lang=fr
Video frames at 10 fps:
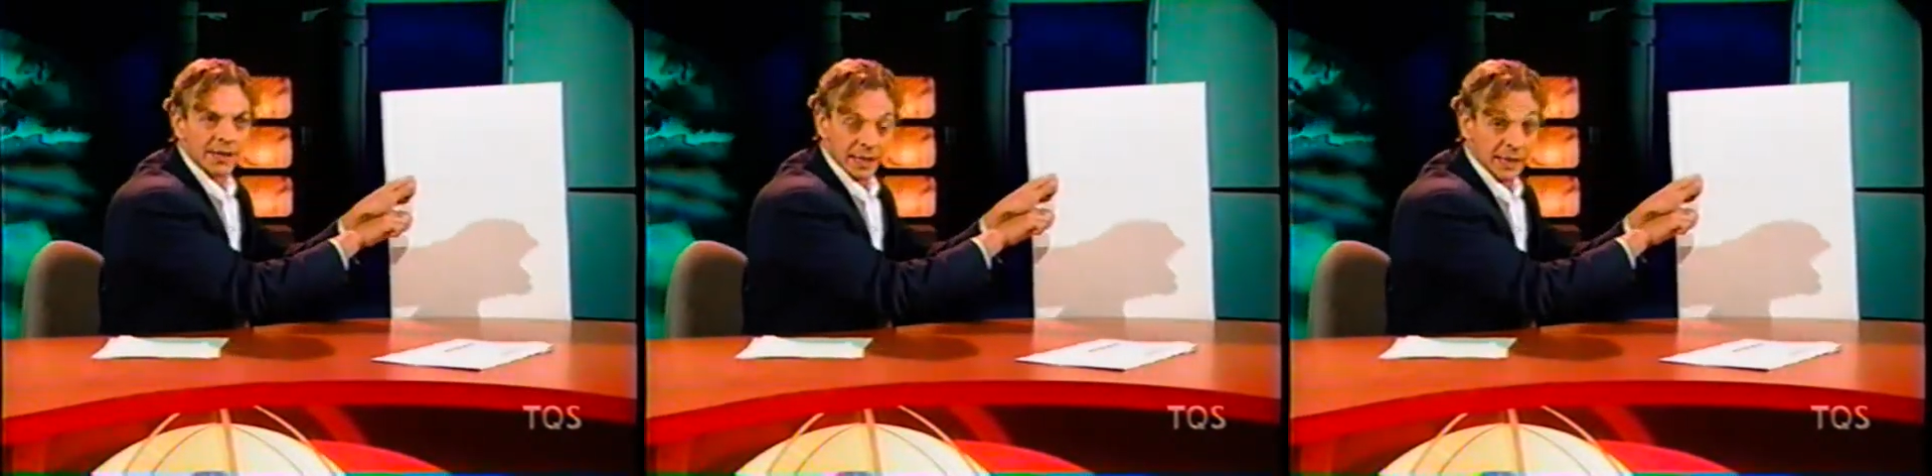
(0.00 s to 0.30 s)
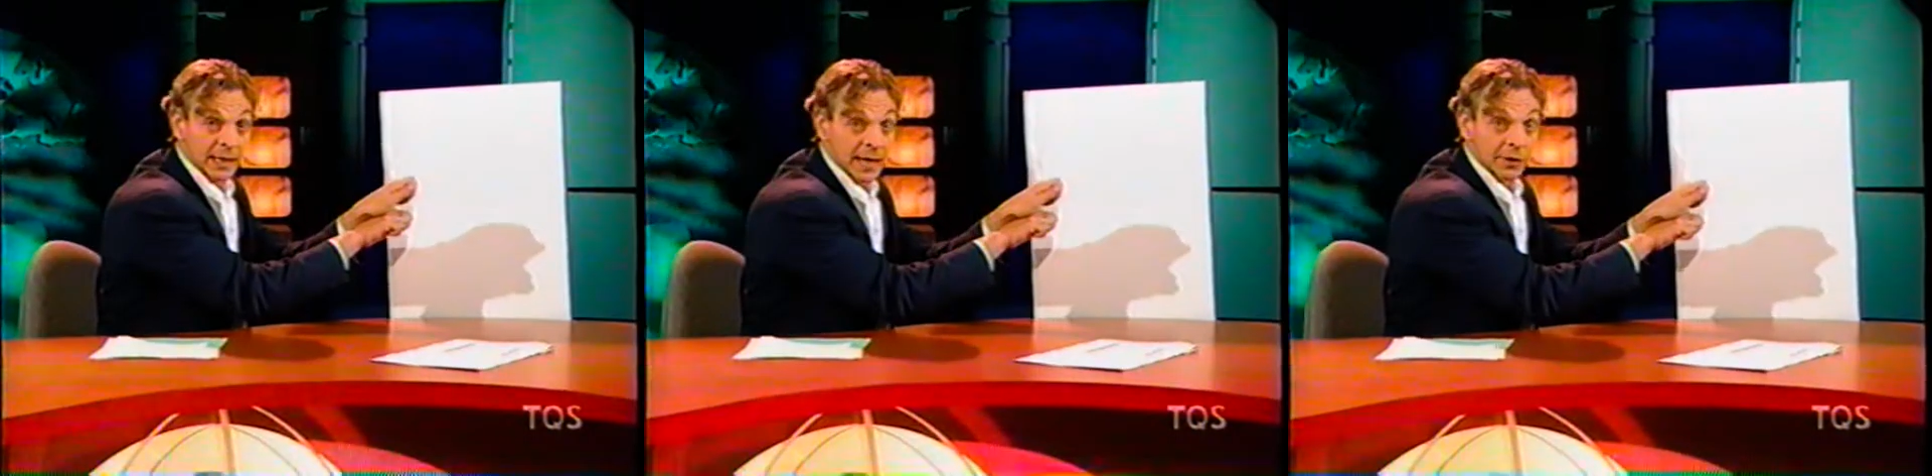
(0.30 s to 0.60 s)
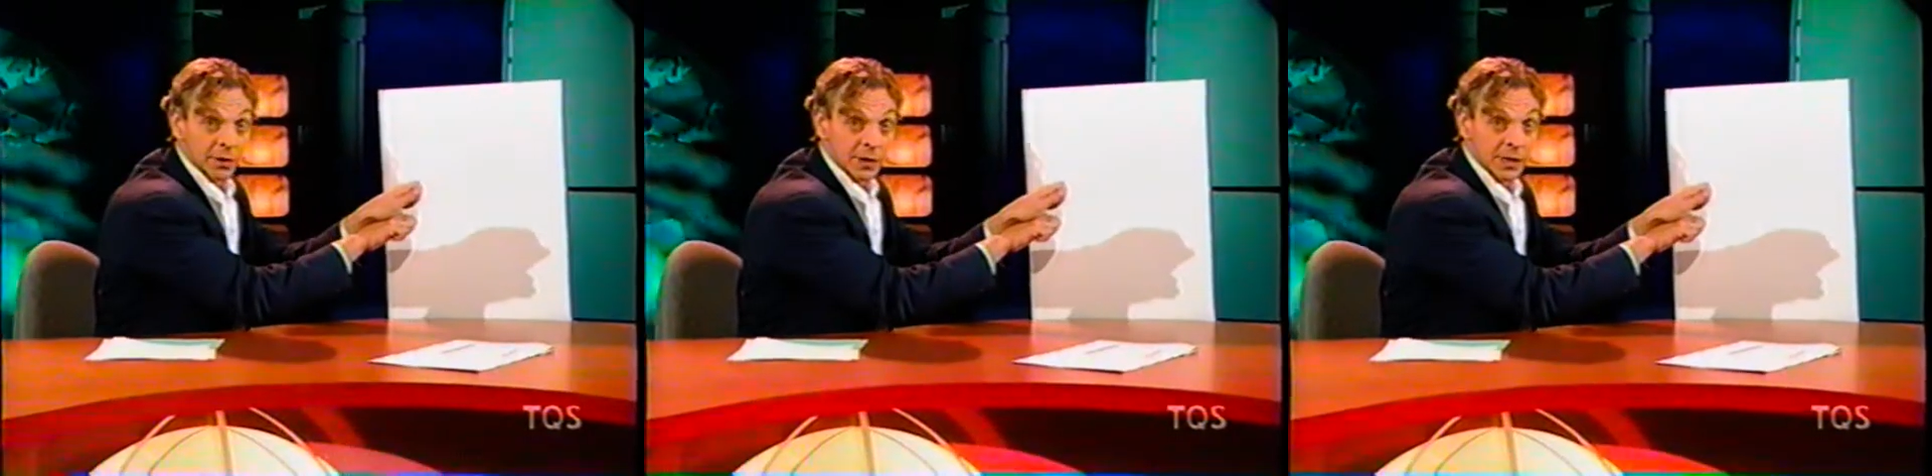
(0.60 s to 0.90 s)
Ici, regardez le
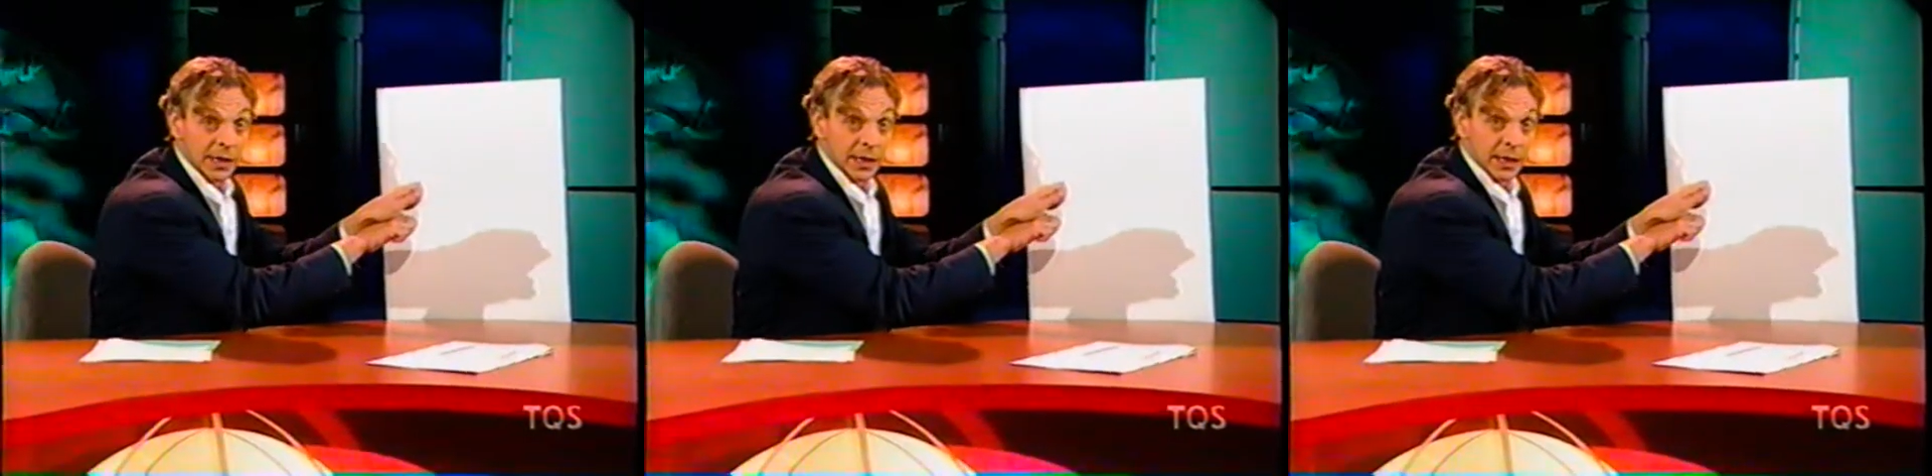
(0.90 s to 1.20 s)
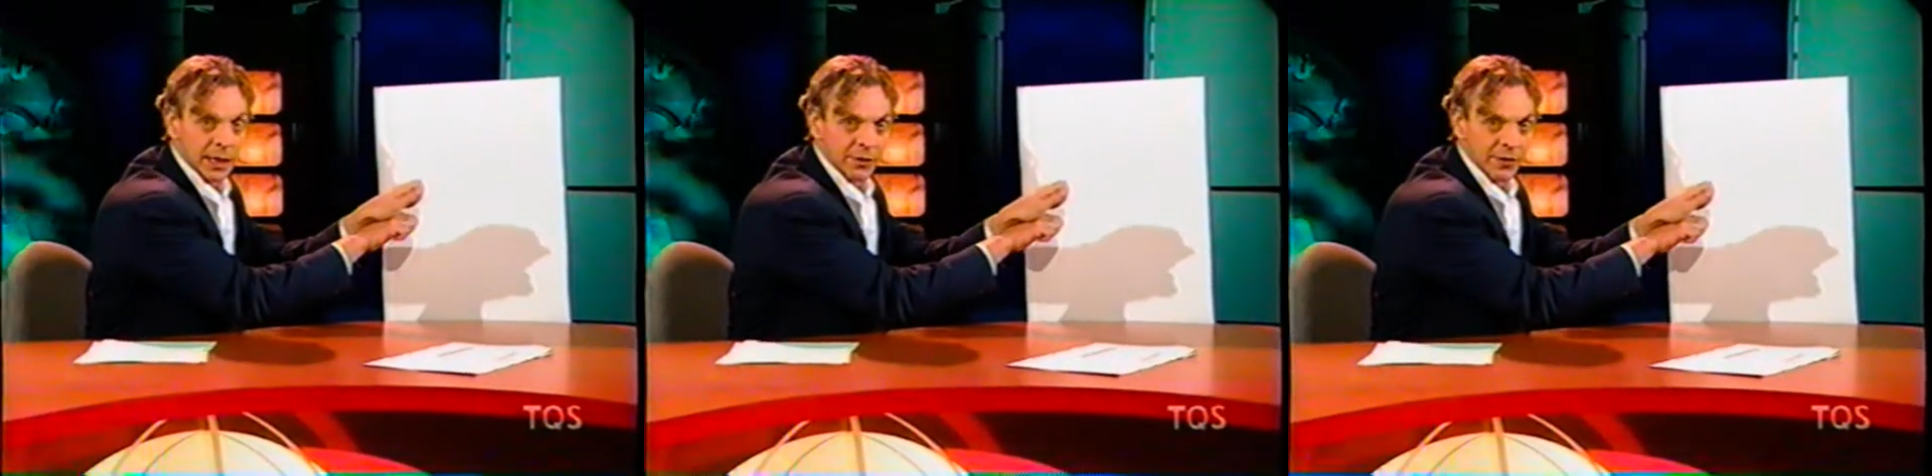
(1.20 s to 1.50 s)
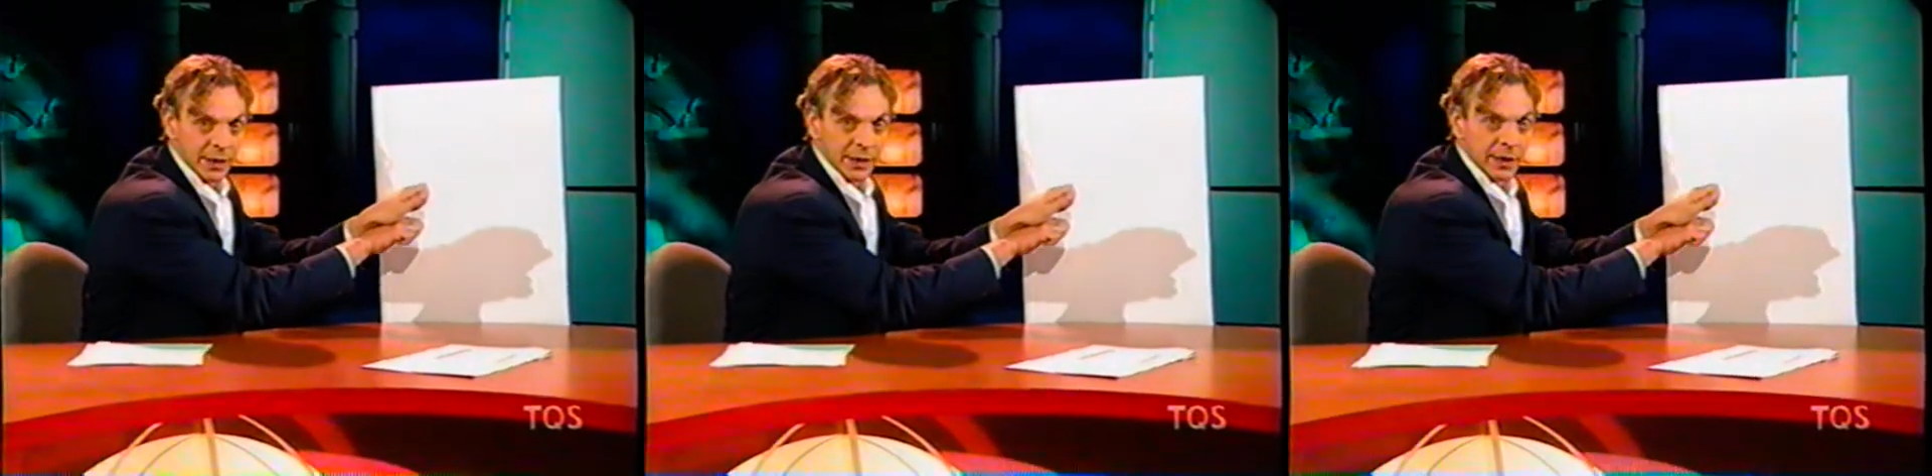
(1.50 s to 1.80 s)
carton, là, c'est criant de
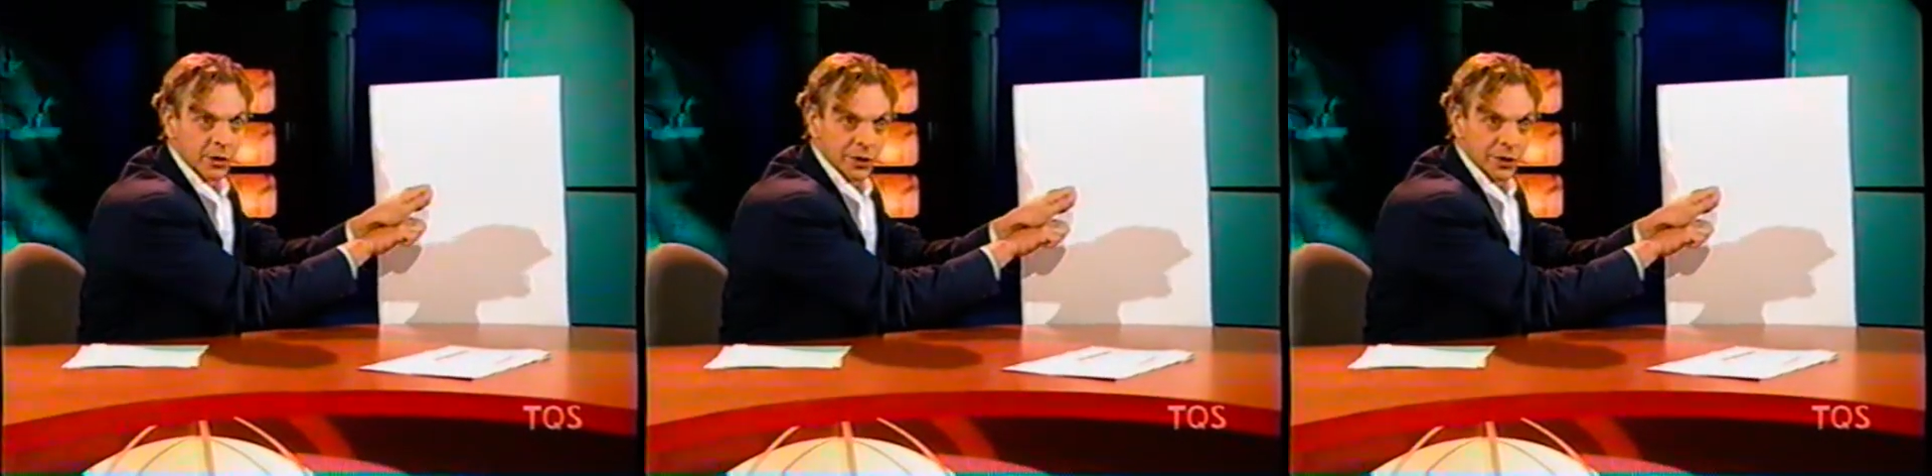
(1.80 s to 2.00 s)
vérité.